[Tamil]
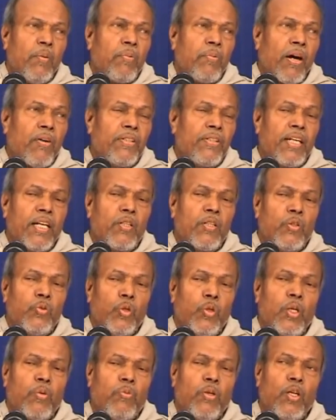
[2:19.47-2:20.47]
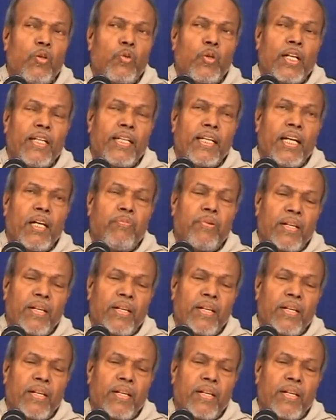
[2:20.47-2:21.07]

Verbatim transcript: பாவம் தானே ஊனமுள்ள குழந்தைகளாக